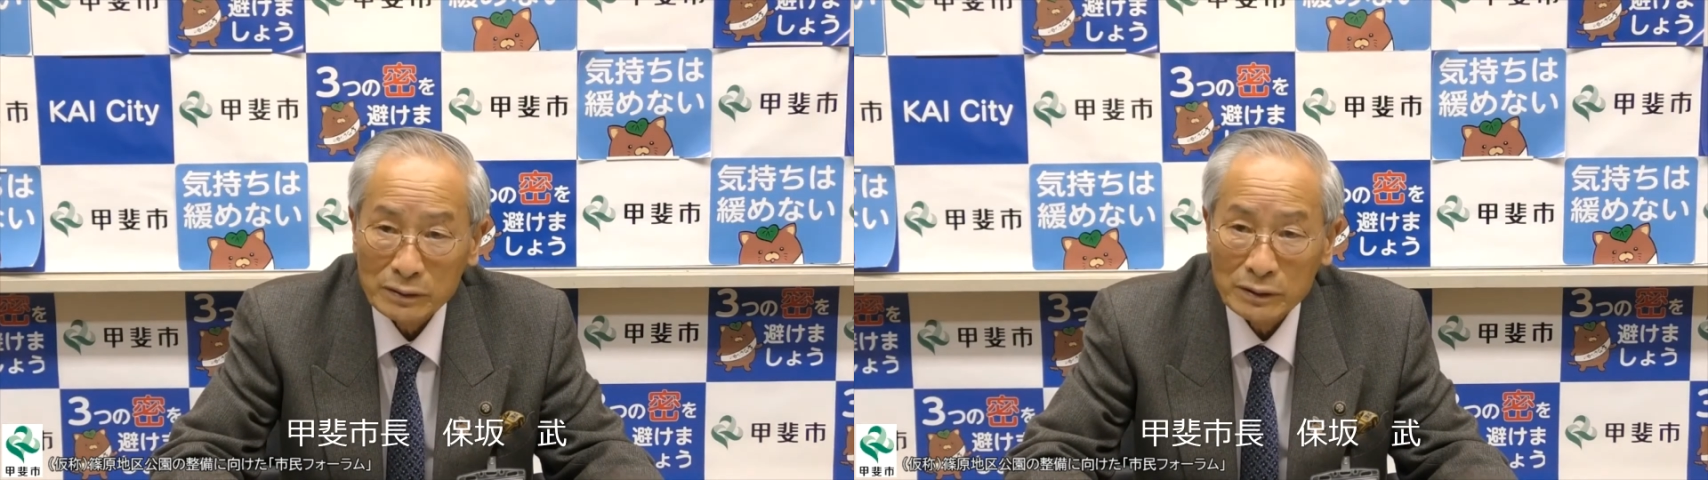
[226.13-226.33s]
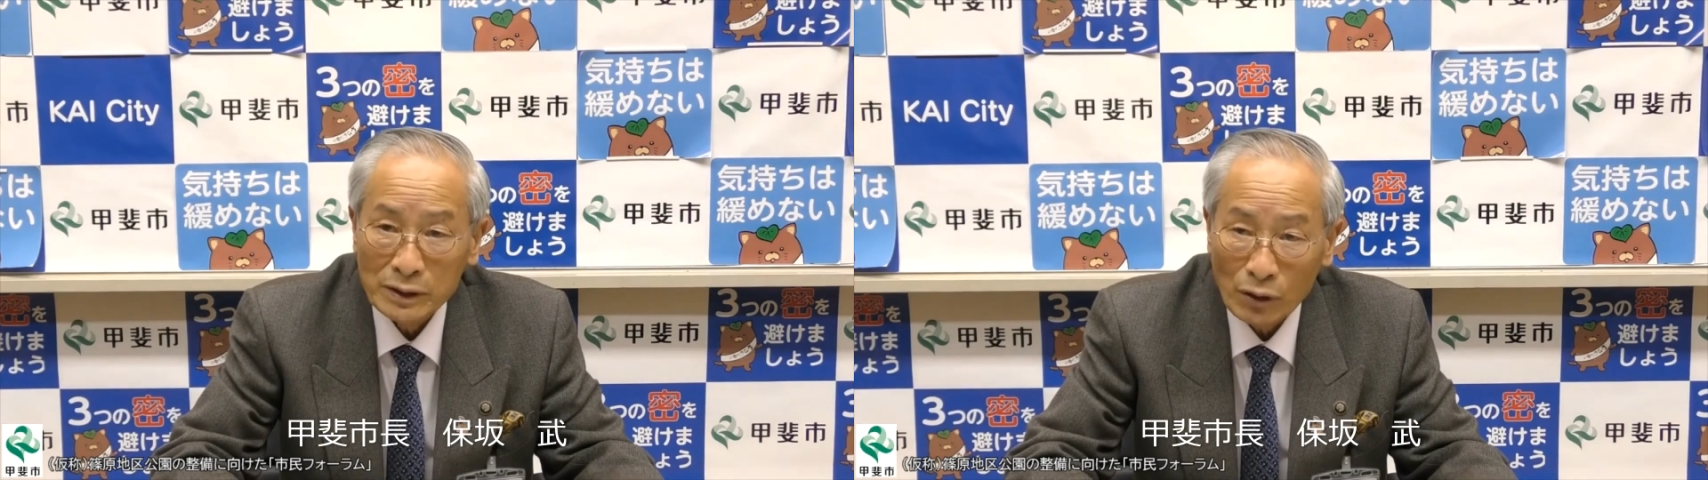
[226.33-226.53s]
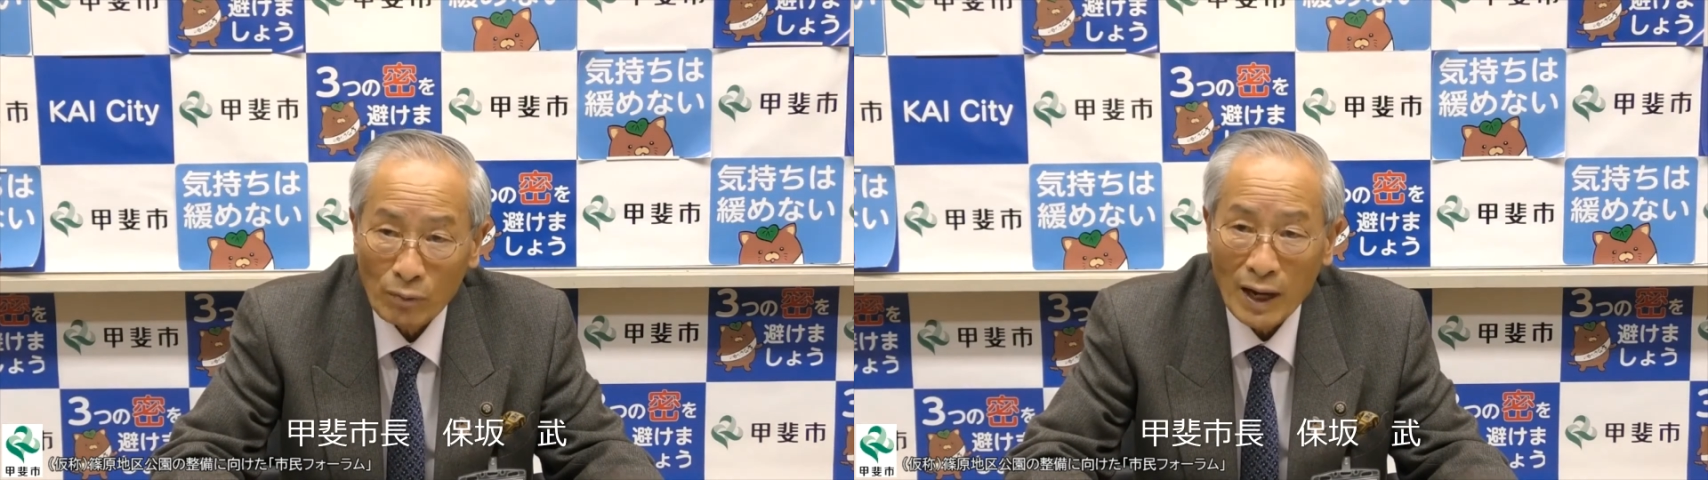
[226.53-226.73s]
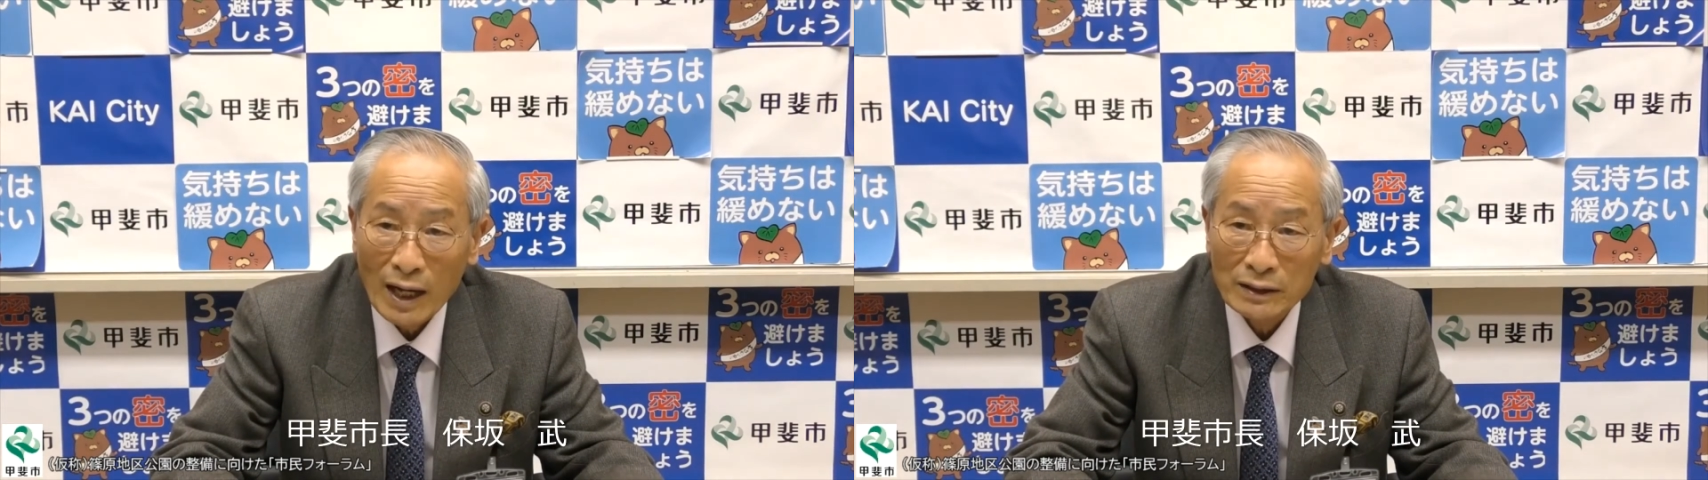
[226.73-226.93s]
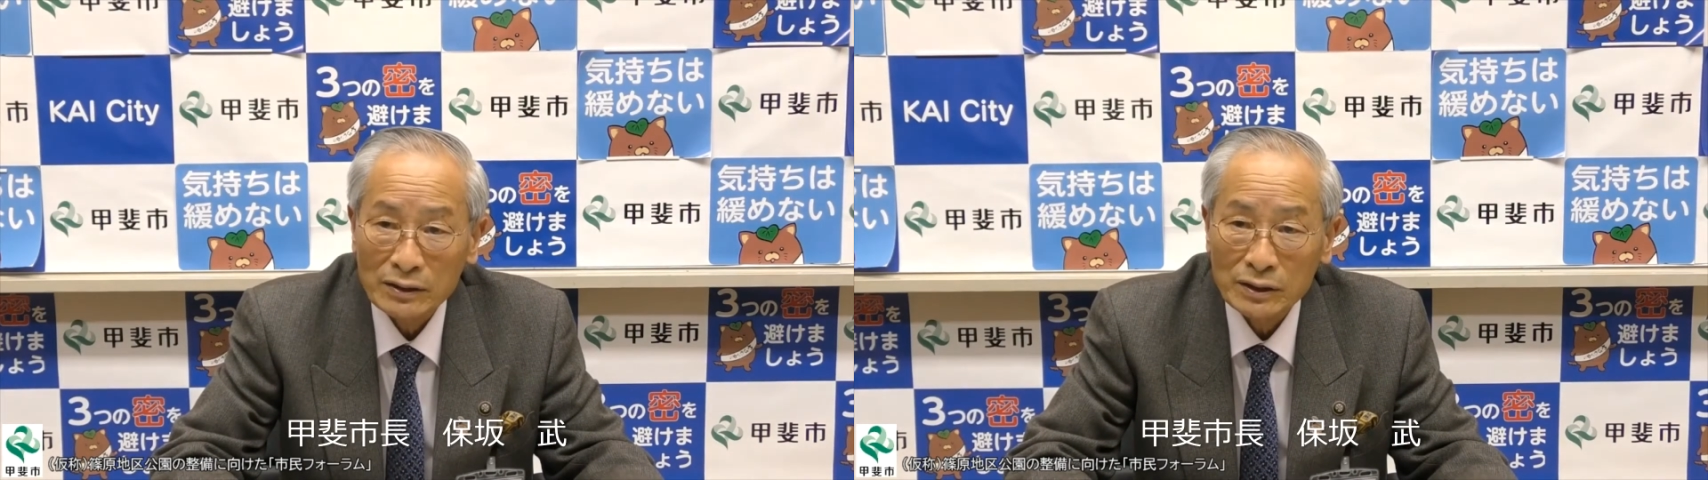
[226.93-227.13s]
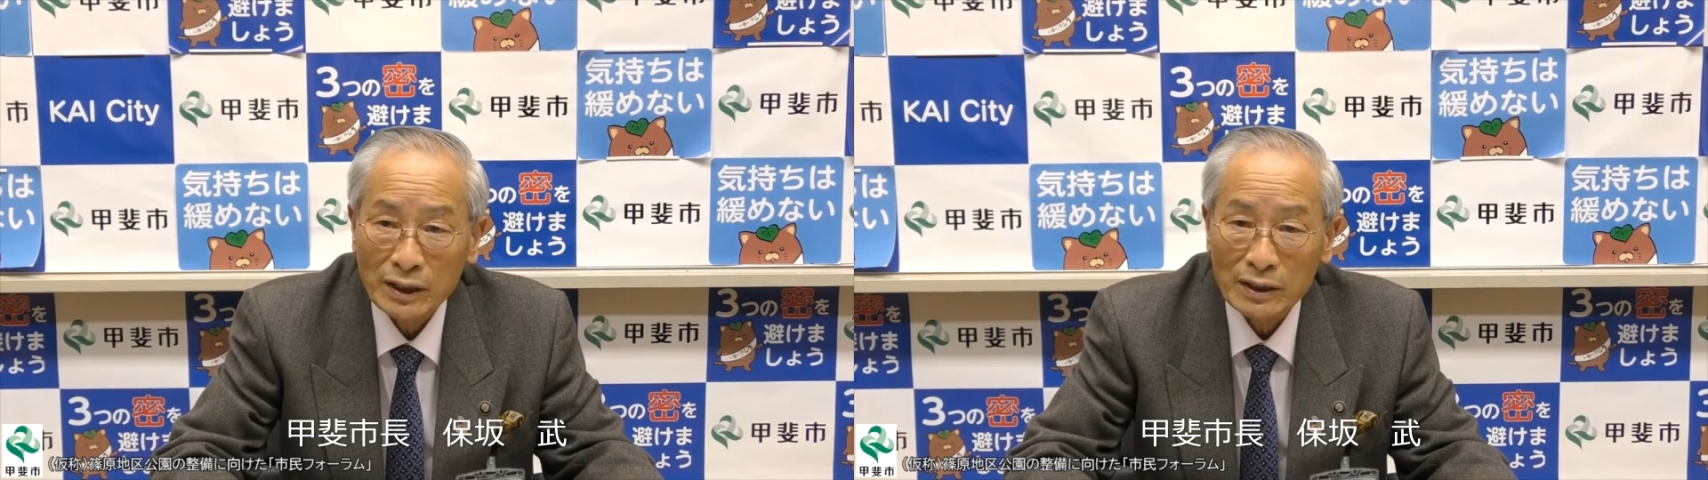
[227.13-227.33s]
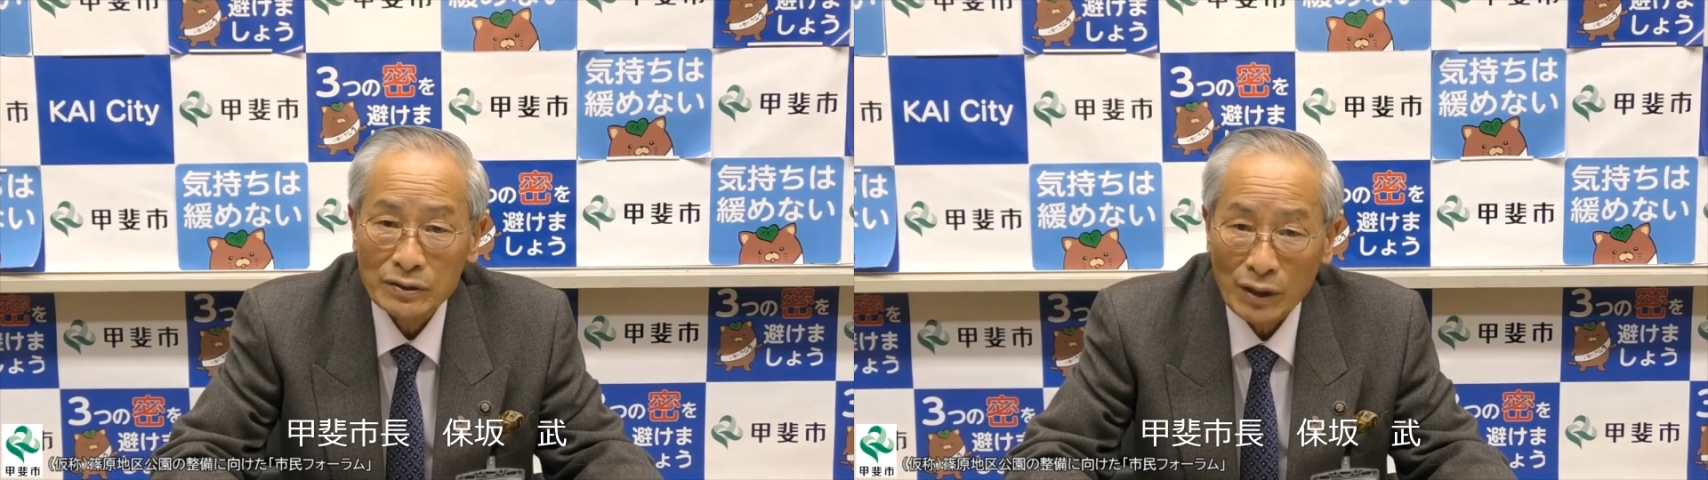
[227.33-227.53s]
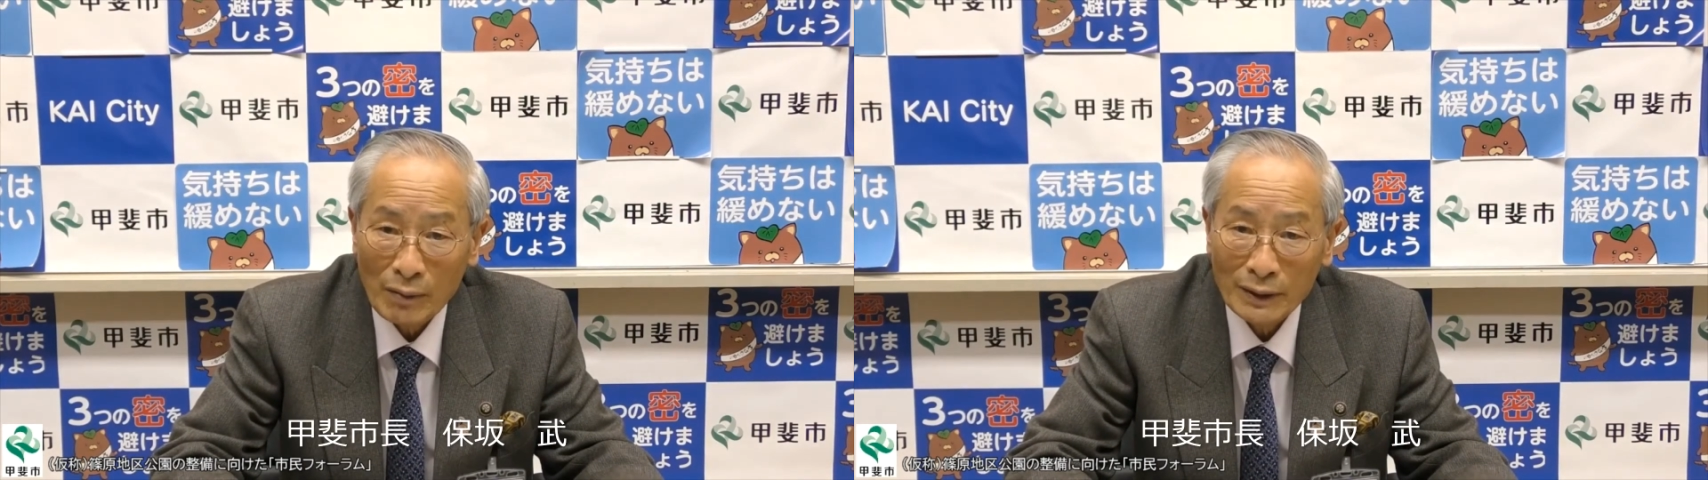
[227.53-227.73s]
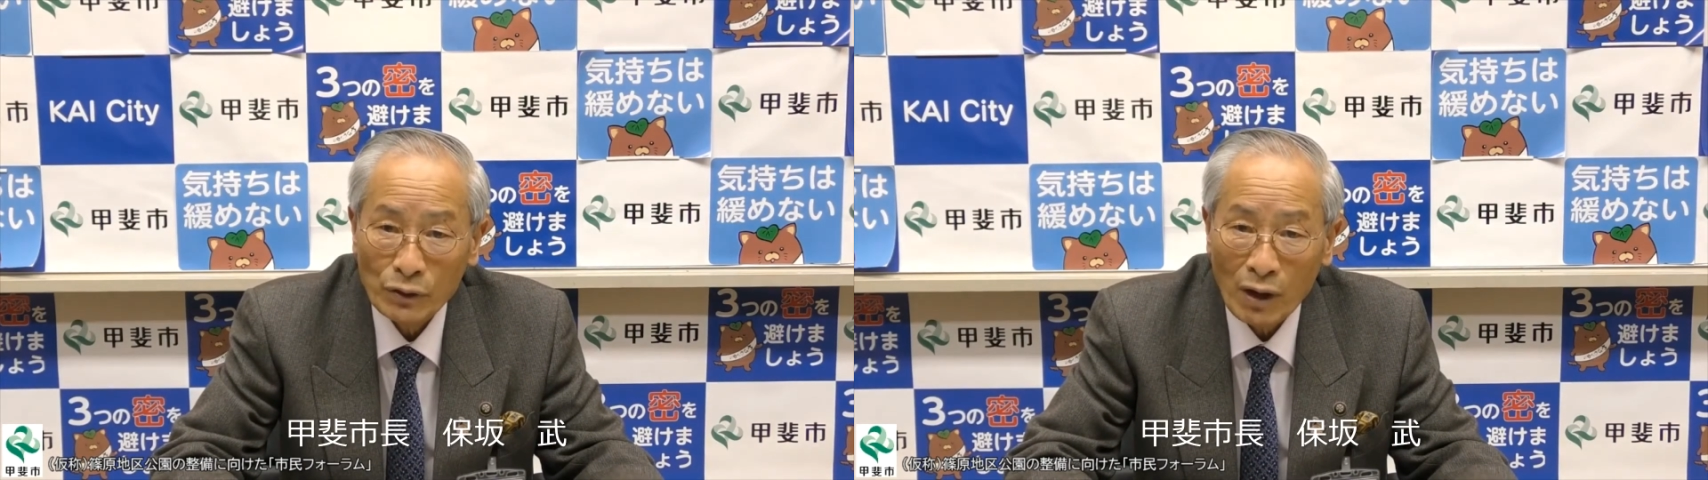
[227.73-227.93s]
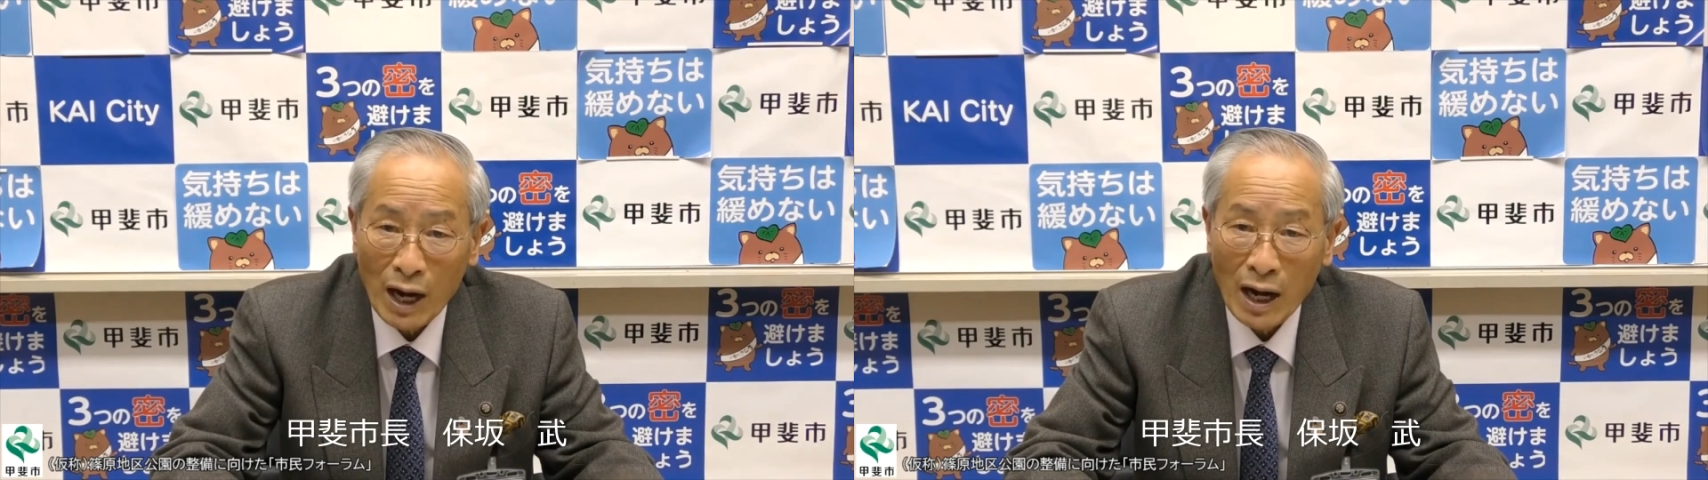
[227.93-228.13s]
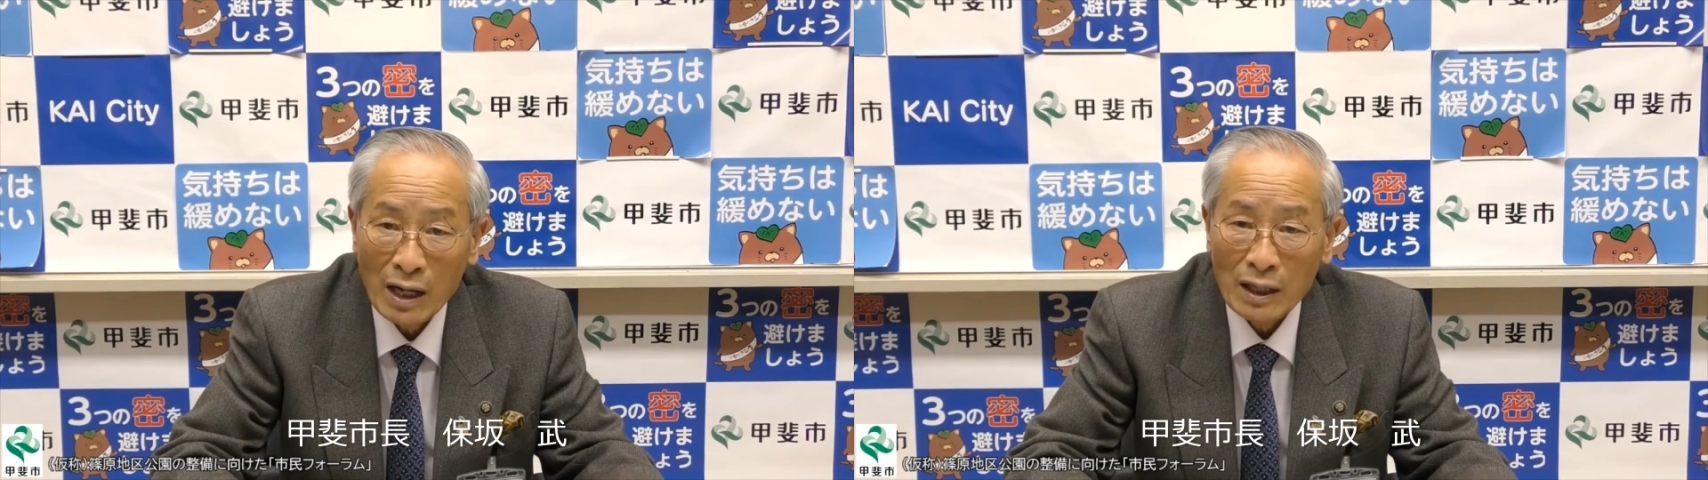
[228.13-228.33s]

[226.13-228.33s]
広場そして砂場とか